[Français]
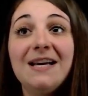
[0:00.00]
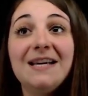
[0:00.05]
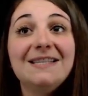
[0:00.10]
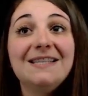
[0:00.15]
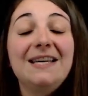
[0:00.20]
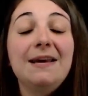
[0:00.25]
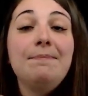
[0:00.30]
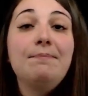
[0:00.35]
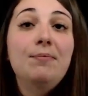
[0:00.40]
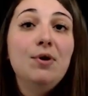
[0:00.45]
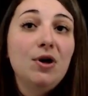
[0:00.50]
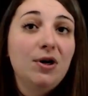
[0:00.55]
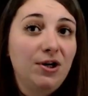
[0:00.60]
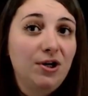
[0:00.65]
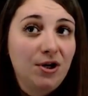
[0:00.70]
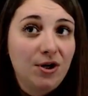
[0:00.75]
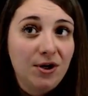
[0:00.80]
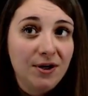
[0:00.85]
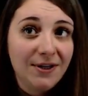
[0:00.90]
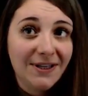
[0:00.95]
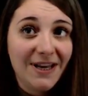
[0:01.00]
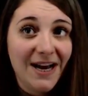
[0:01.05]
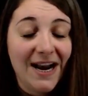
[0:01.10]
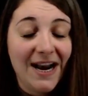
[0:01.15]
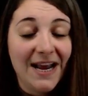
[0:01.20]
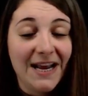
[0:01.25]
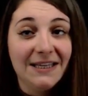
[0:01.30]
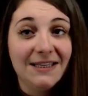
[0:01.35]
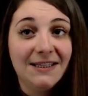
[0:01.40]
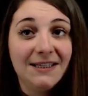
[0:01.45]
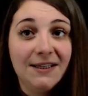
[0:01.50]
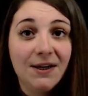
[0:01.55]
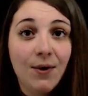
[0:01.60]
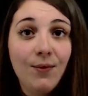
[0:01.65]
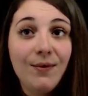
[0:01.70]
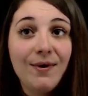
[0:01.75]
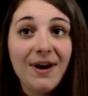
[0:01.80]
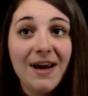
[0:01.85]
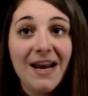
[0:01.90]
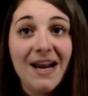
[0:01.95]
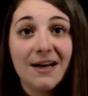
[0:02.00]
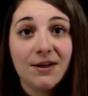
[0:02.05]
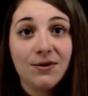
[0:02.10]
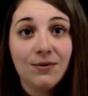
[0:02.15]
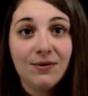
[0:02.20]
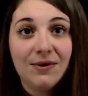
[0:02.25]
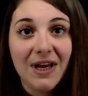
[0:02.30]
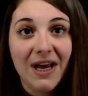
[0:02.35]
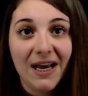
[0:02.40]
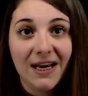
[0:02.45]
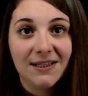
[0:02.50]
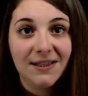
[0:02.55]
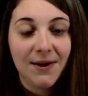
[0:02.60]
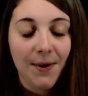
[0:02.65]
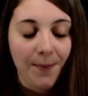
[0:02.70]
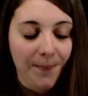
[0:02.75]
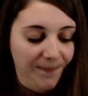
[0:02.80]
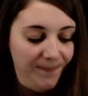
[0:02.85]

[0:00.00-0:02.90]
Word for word: ce qui n'est pas le cas dans l'addition et la soustraction.